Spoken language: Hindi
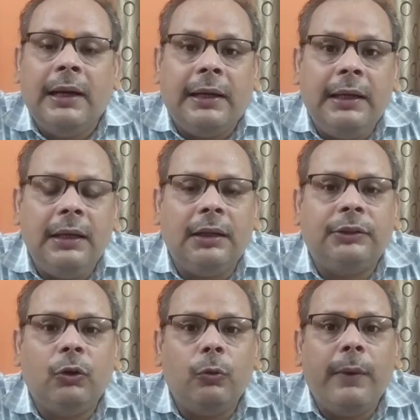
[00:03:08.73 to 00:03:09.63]
इन
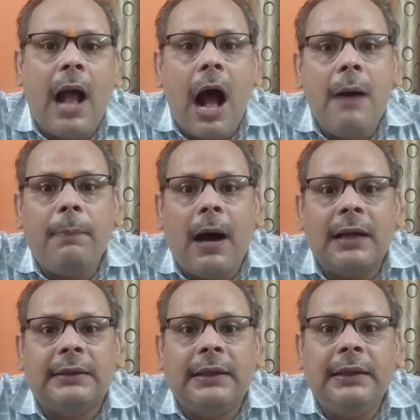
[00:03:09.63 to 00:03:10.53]
लक्षणों में आप
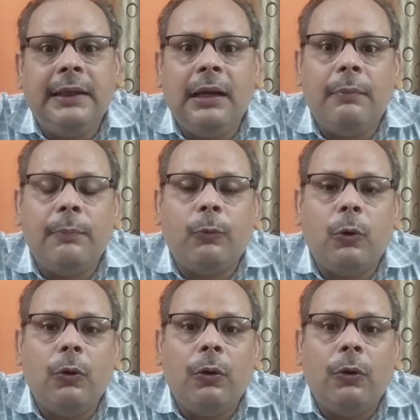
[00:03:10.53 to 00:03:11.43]
आर्सेनिक एल्बम को